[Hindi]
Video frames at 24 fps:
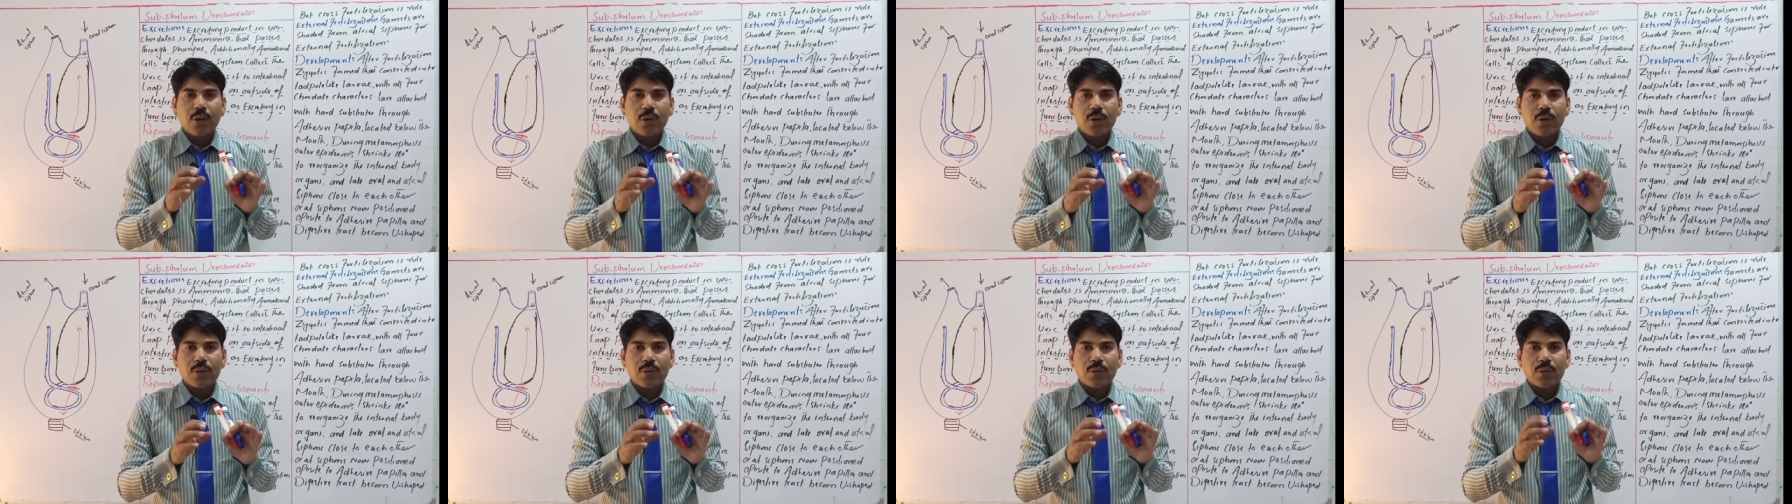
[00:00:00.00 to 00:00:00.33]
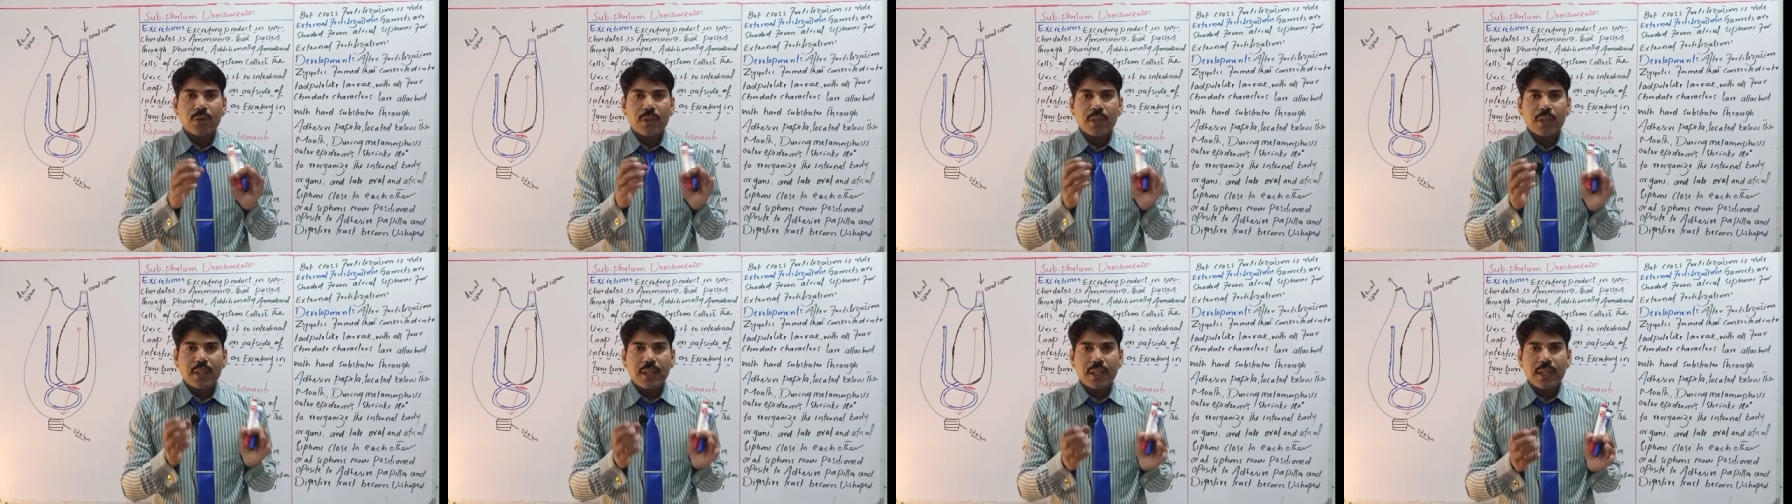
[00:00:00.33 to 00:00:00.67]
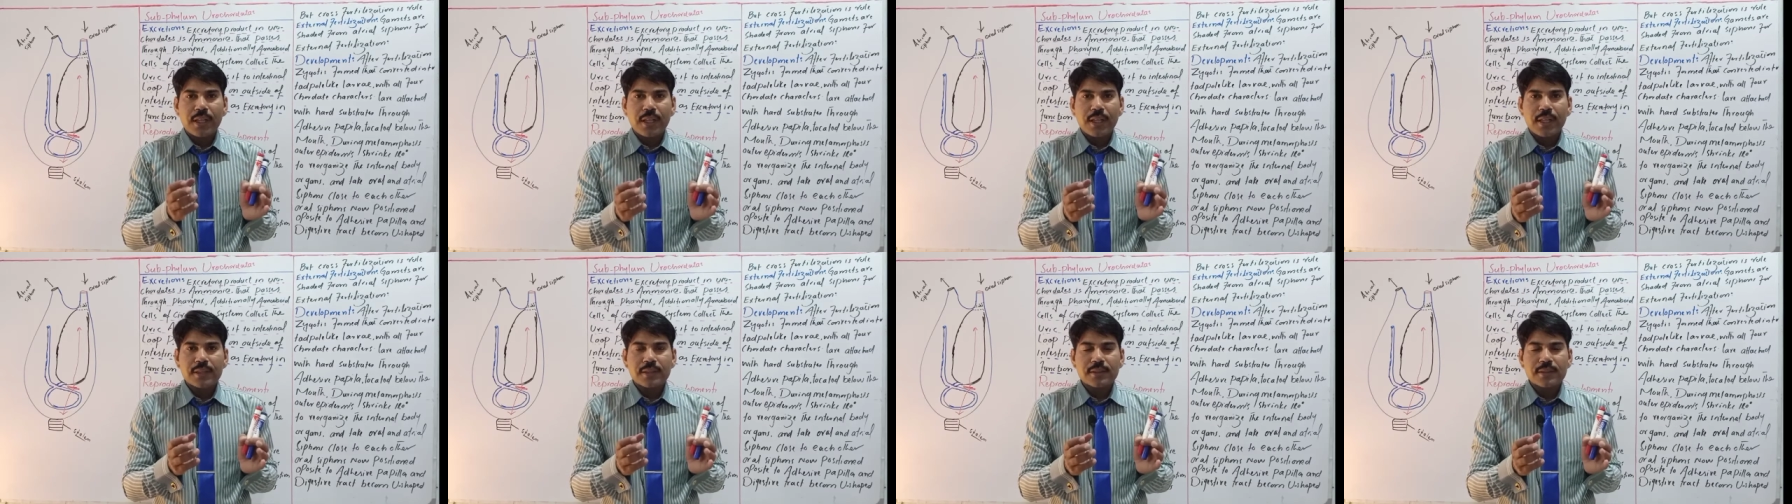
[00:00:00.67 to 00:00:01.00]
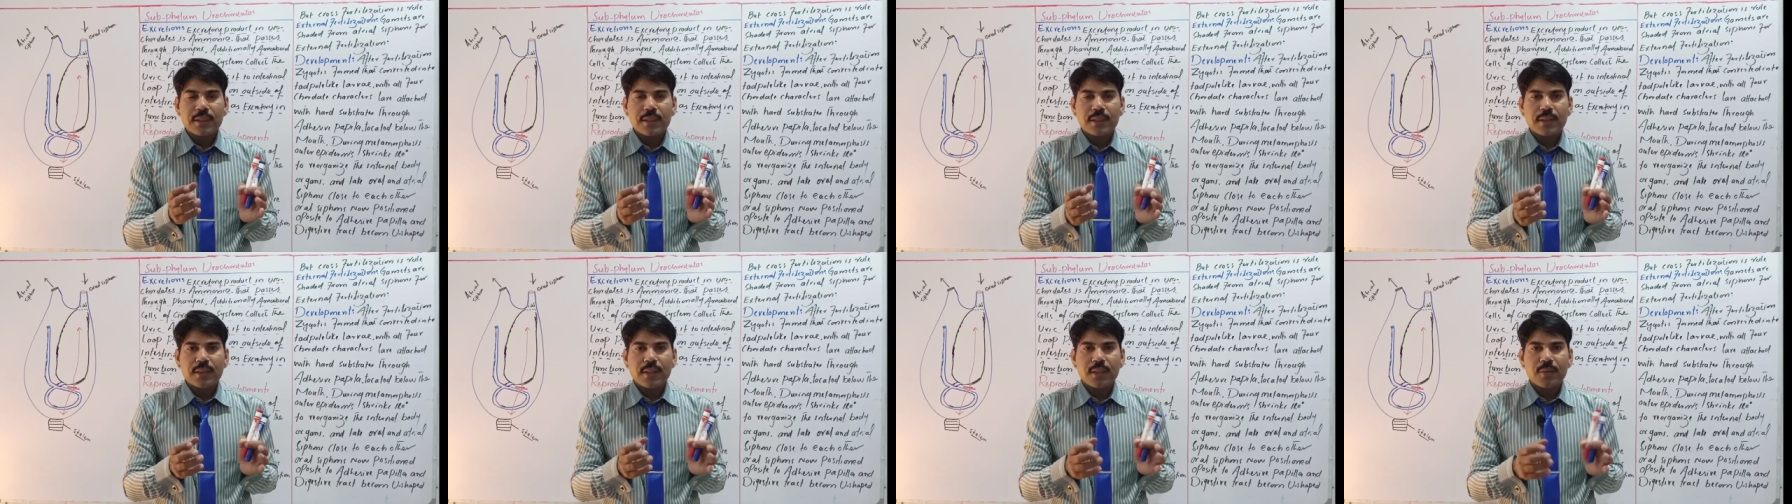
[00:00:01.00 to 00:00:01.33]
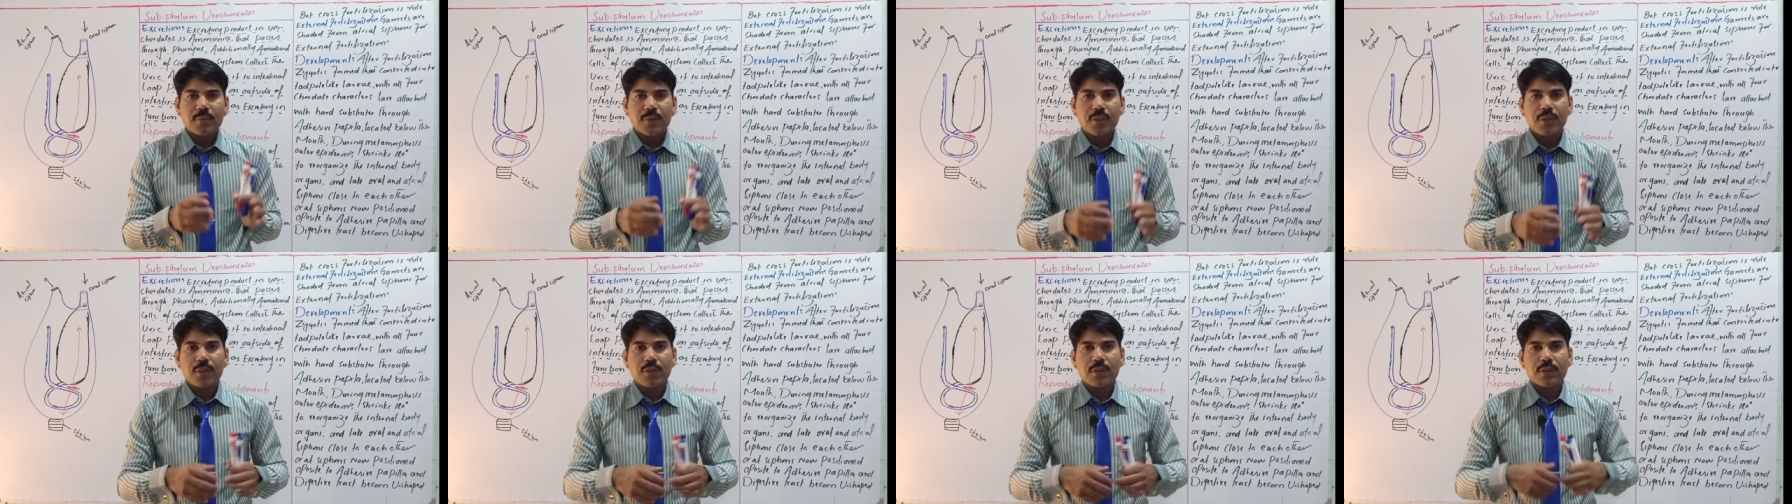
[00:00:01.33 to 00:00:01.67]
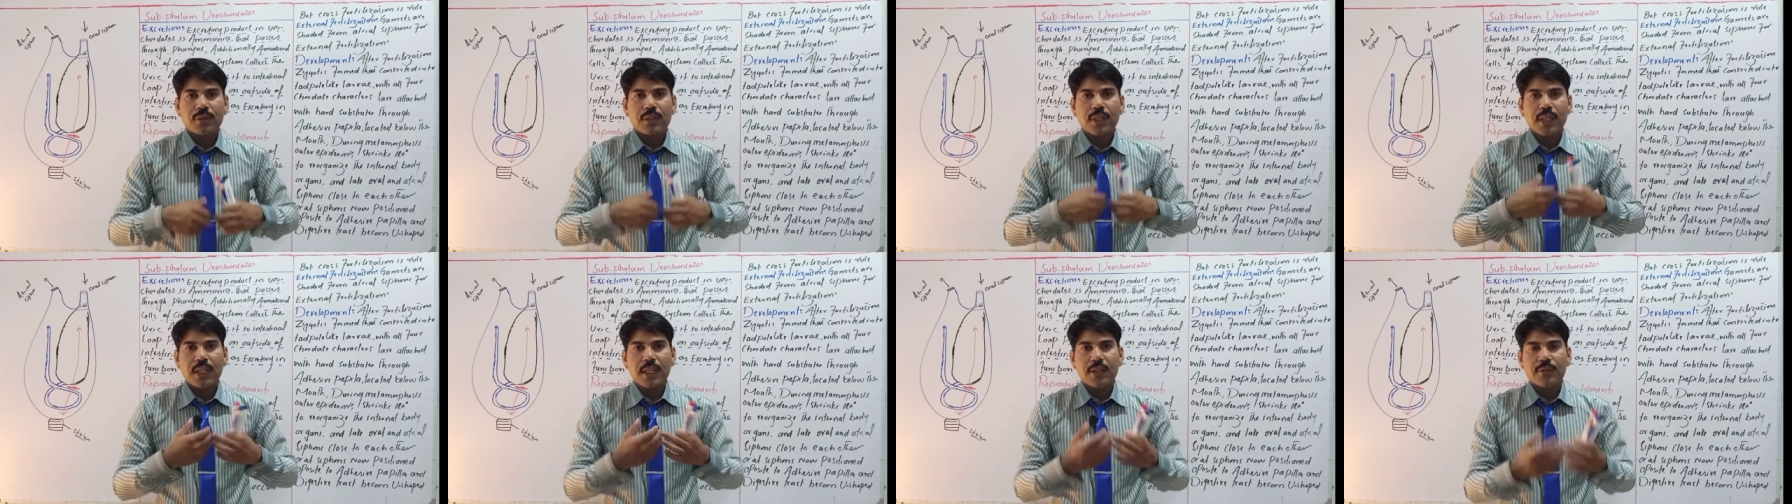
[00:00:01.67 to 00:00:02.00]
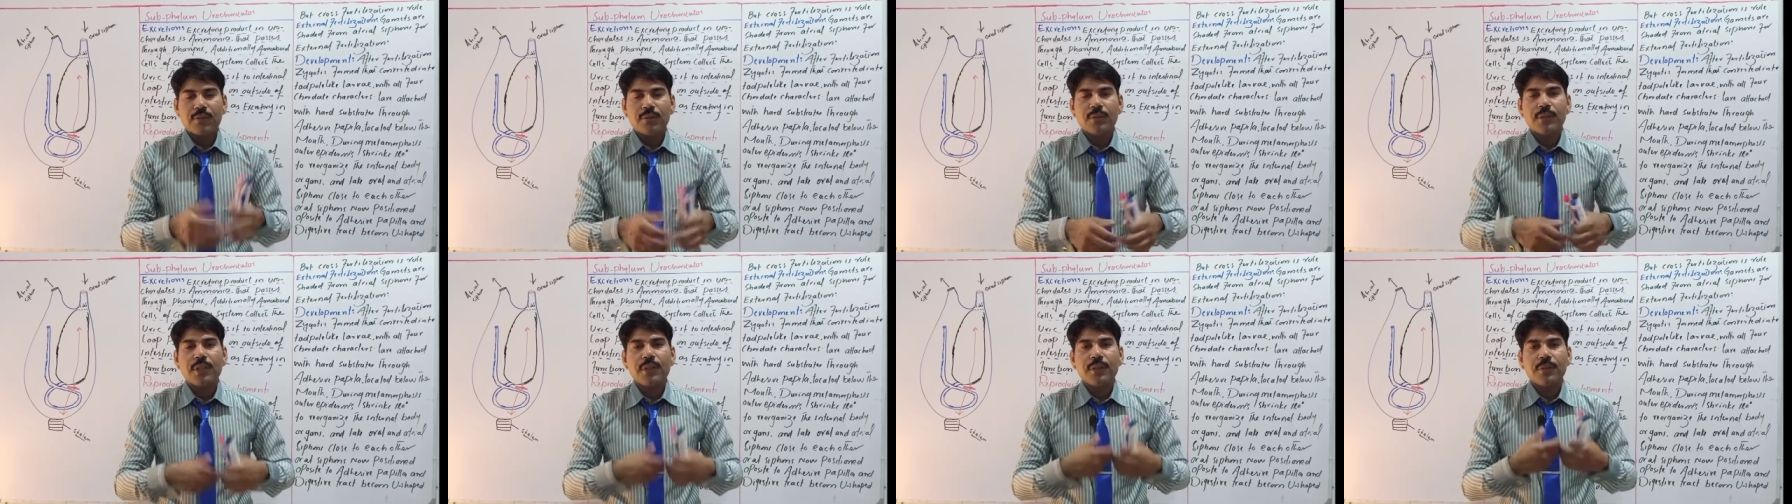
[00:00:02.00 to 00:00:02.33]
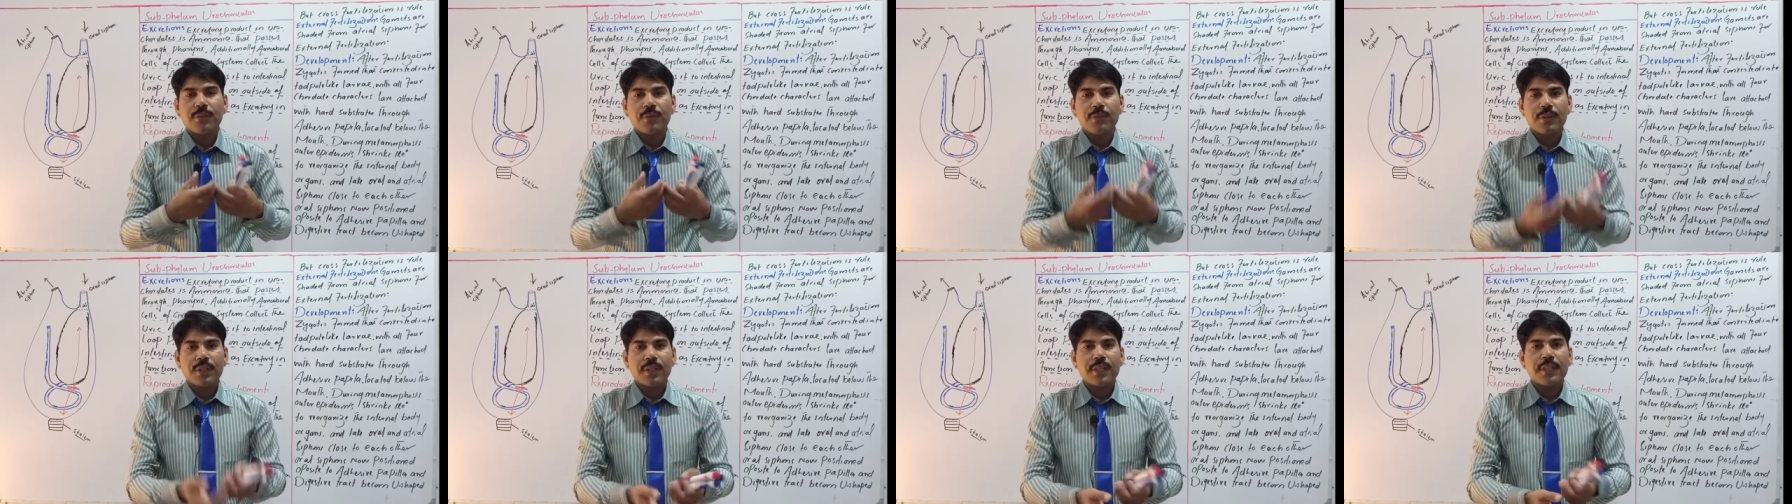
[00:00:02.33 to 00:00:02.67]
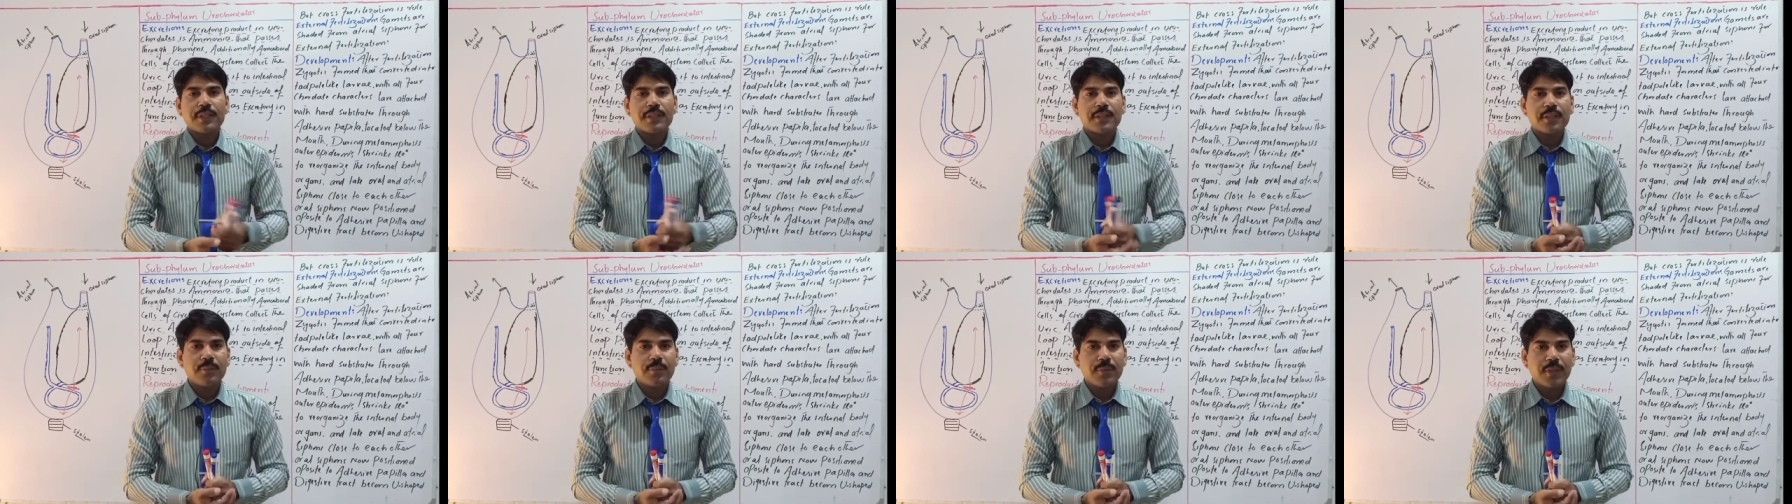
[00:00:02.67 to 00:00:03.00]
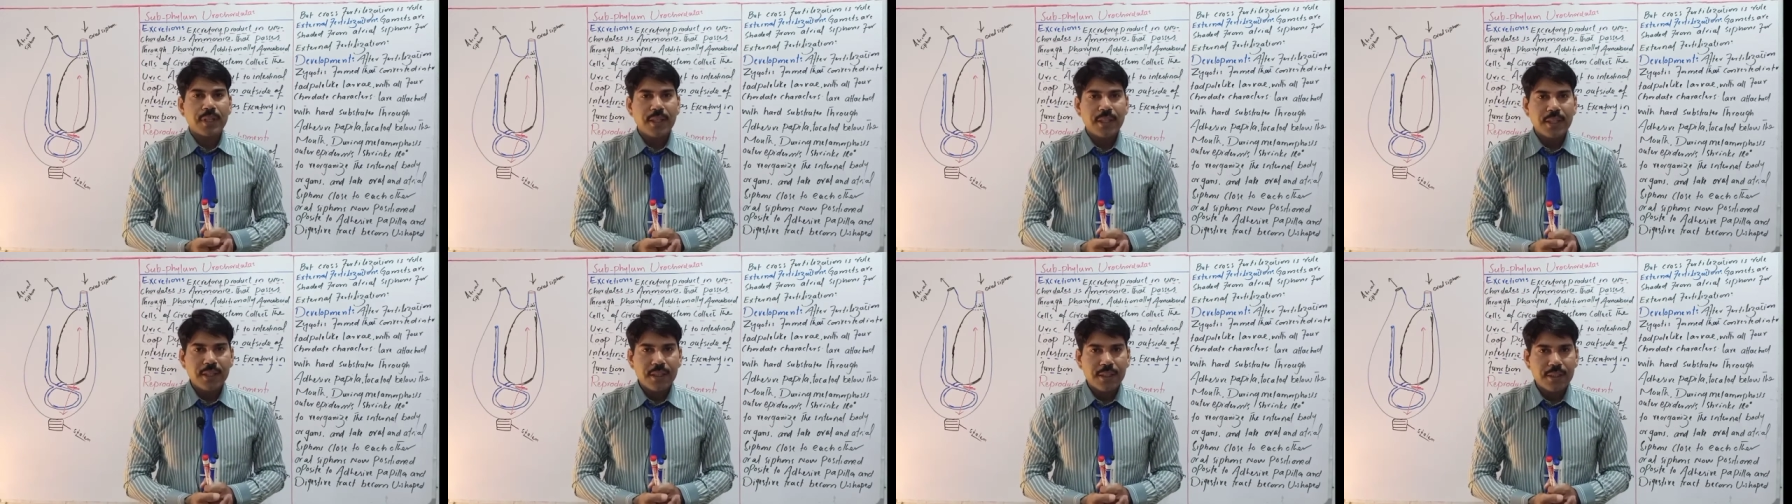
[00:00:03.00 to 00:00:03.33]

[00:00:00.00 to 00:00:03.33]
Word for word: और उन ग्लैंड्स का काम क्या होता है वो डिफरेंट किस्म के